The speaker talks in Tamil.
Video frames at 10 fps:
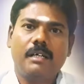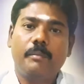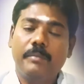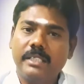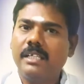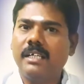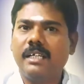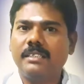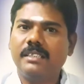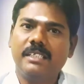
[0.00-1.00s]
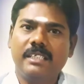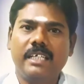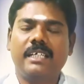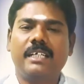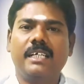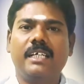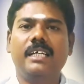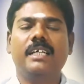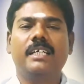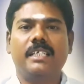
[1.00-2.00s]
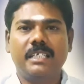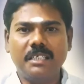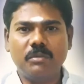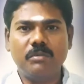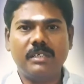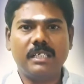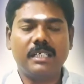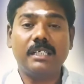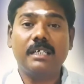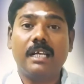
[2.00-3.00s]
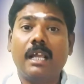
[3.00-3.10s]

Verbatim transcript: மிதனராசி நேயர்களே இன்று உங்களுக்கு